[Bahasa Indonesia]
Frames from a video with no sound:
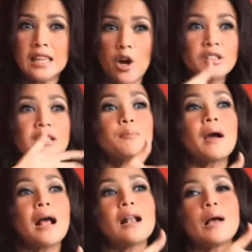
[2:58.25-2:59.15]
takutnya ntar
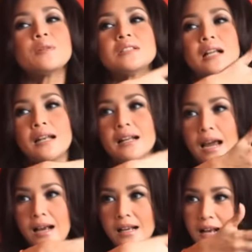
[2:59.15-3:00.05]
bakal ngambil jalannya
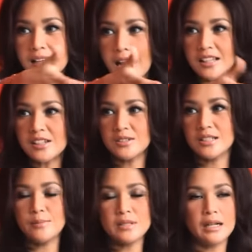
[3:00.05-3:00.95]
nggak nggak nggak gitu loh
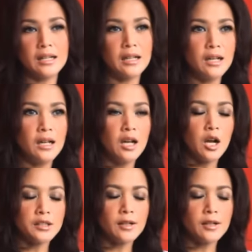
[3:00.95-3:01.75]
jadi hmm. misalnya ketika